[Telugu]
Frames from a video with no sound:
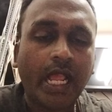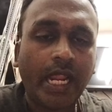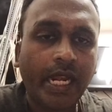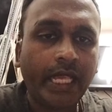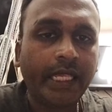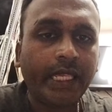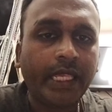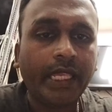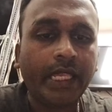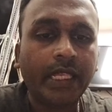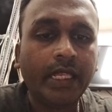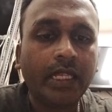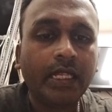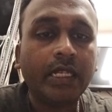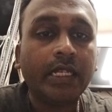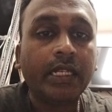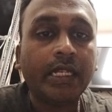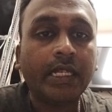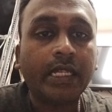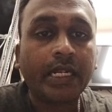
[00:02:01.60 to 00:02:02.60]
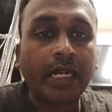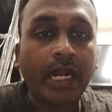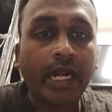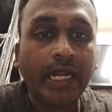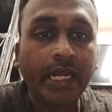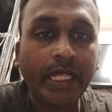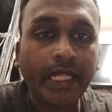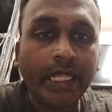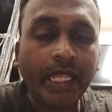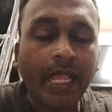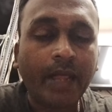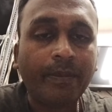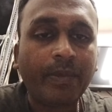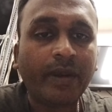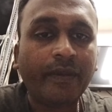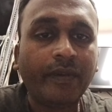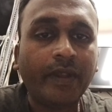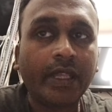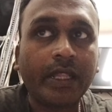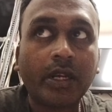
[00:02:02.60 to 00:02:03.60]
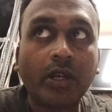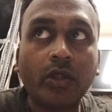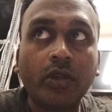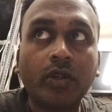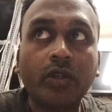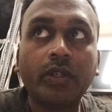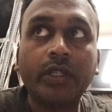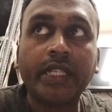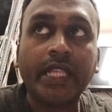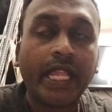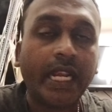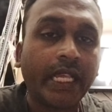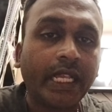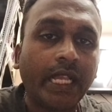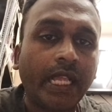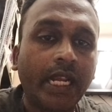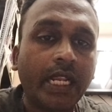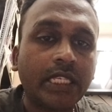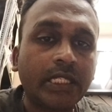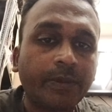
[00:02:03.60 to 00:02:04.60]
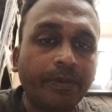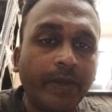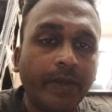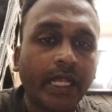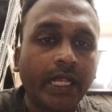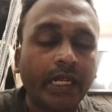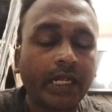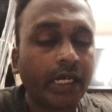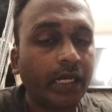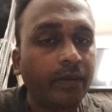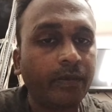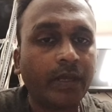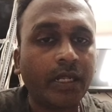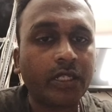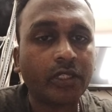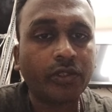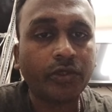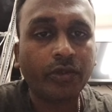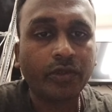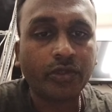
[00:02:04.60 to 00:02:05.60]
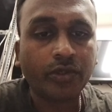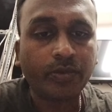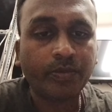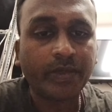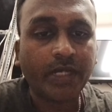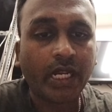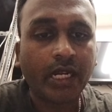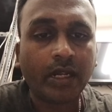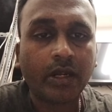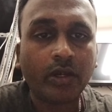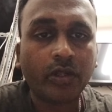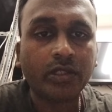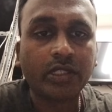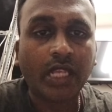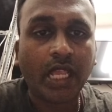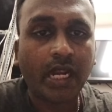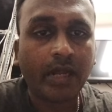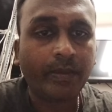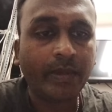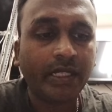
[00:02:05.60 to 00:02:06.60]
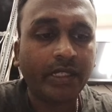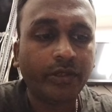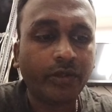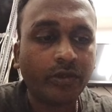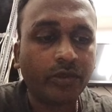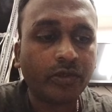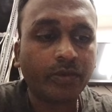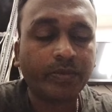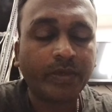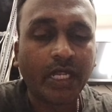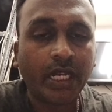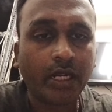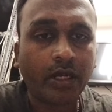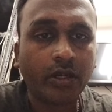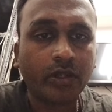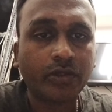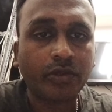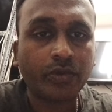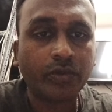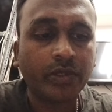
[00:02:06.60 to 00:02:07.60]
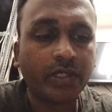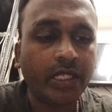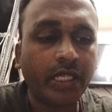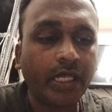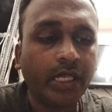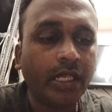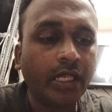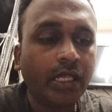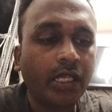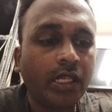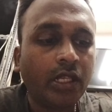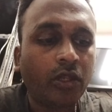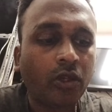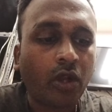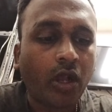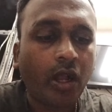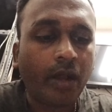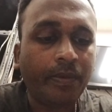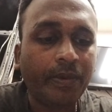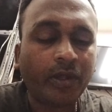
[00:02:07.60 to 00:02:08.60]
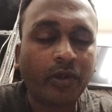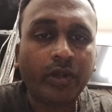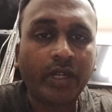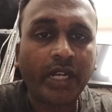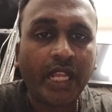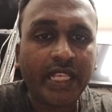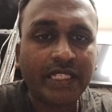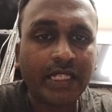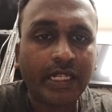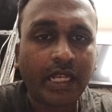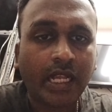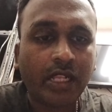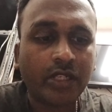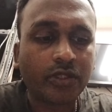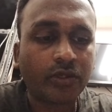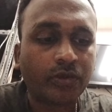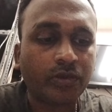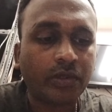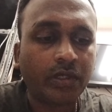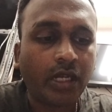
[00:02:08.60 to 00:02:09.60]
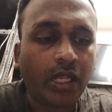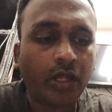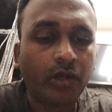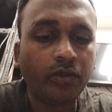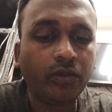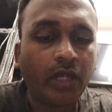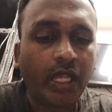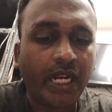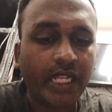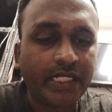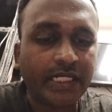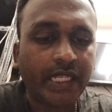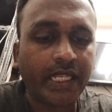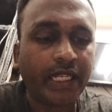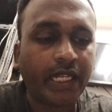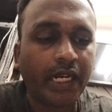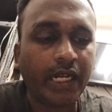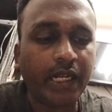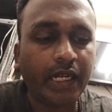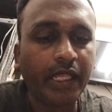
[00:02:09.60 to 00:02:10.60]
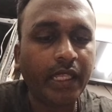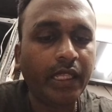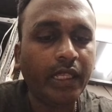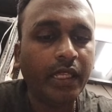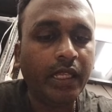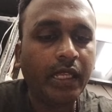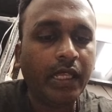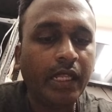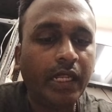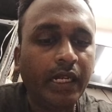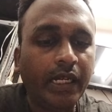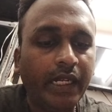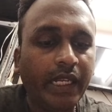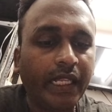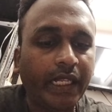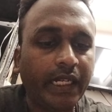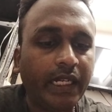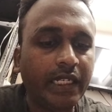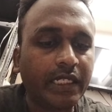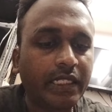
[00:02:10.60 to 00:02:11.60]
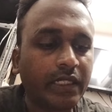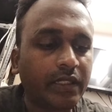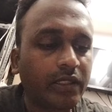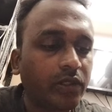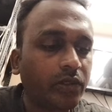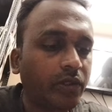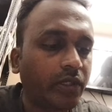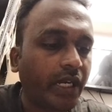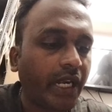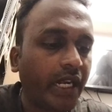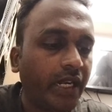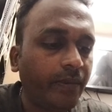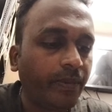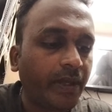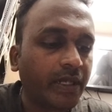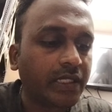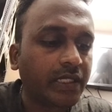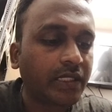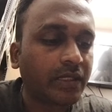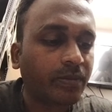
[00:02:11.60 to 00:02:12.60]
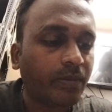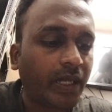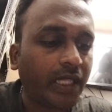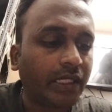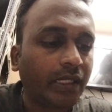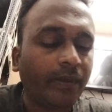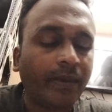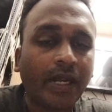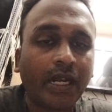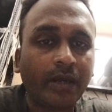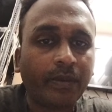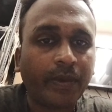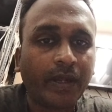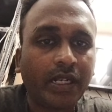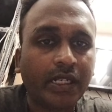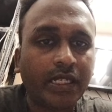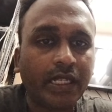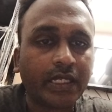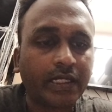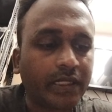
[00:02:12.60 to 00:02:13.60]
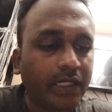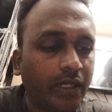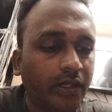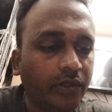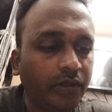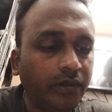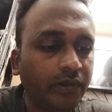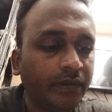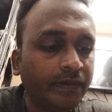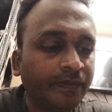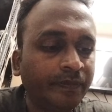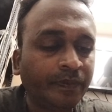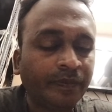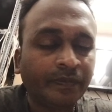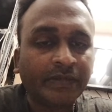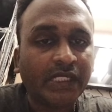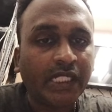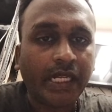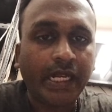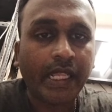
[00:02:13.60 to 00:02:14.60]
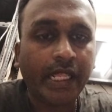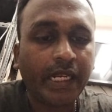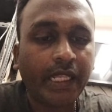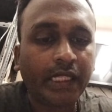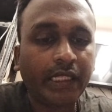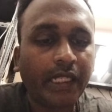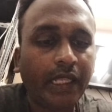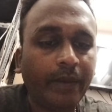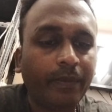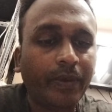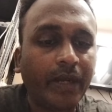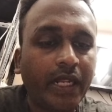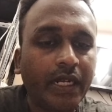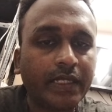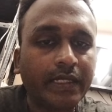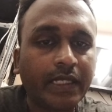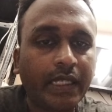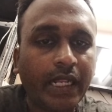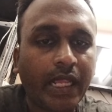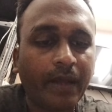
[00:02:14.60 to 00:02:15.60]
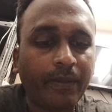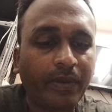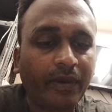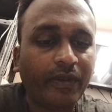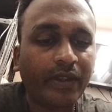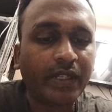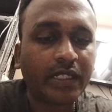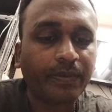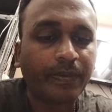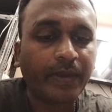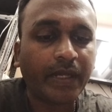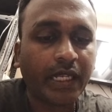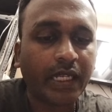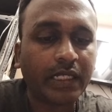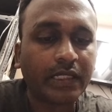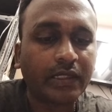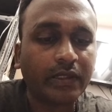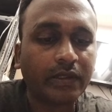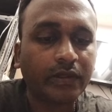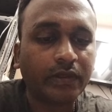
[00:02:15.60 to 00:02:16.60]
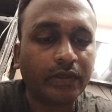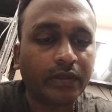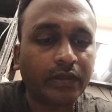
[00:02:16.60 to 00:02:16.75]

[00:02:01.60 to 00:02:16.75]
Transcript: అలాగే రన్నింగ్ యాంప్లిఫైయర్లో వెనకాల స్పీకర్ టెర్మినల్స్ యూట్యూబ్ ఛానల్లో చాలామంది యూట్యూబ్ ఛానల్లో చూసి కాపీ కొట్టి ఐసీలు కాల్చుకుంటున్నారు అలా చేయకండి టెక్నీషియన్స్ ట్రైన్డ్ పర్సన్స్ మాత్రం అలాంటి పనులు చేస్తారు నేనైతే ఎప్పుడైనా సరే యాంప్లిఫైర్ స్పీకర్స్